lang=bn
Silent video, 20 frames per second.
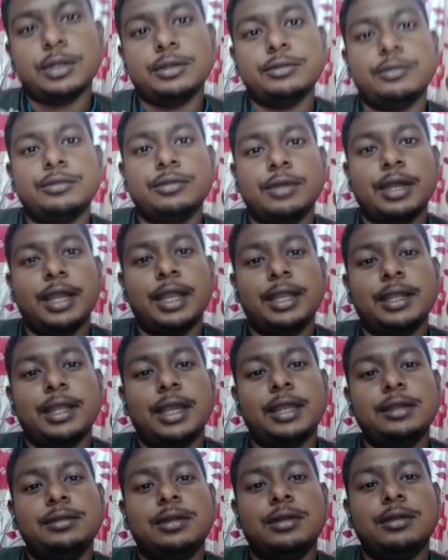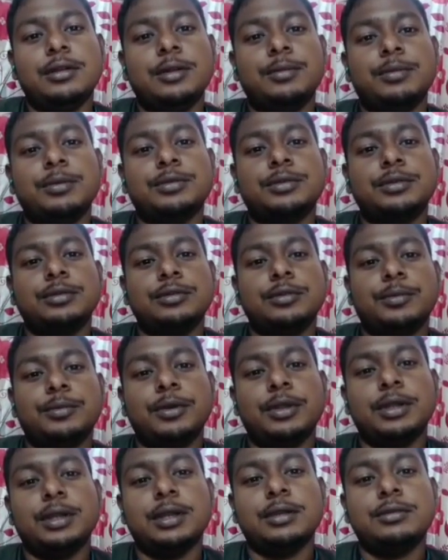প্রশ্নটা কিন্তু এই এই ধরনের
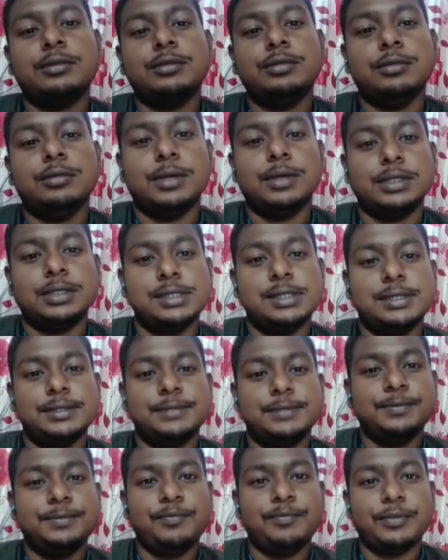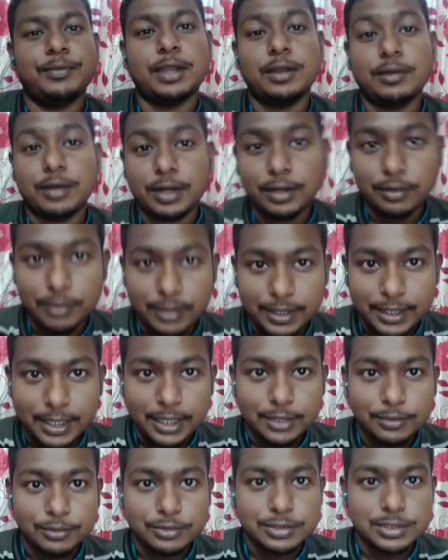প্রশ্ন কিন্তু পরীক্ষায় খুব আসে কারণ
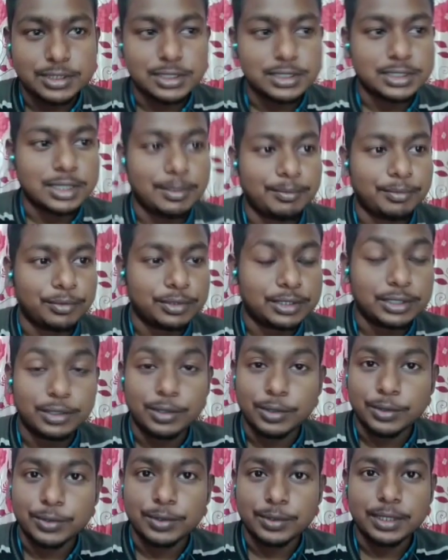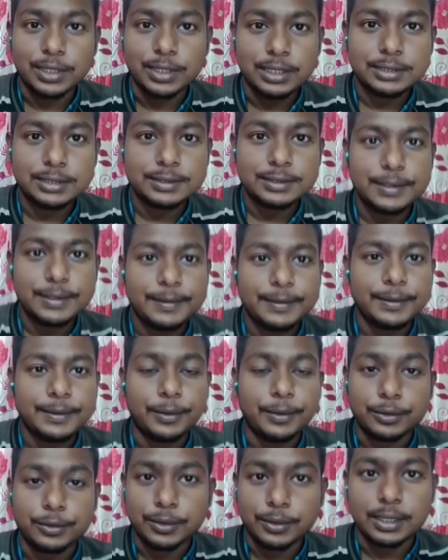এগুলো রেয়ার কোশ্চেন সাম্প্রতিক ঘটনা
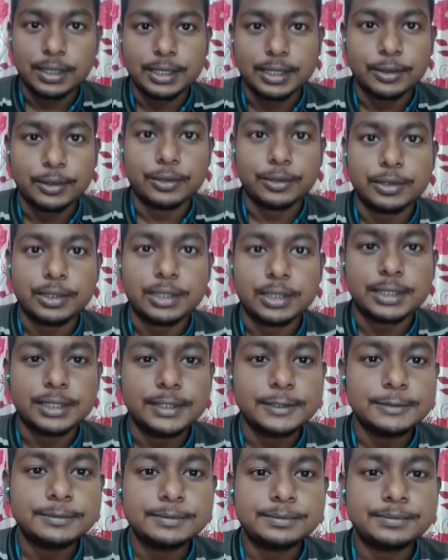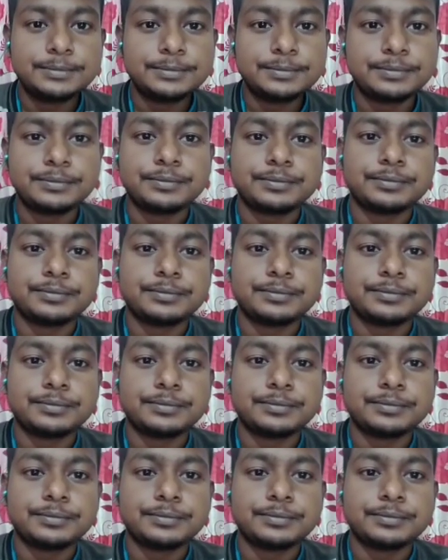গতকালকের ঘটনা এটা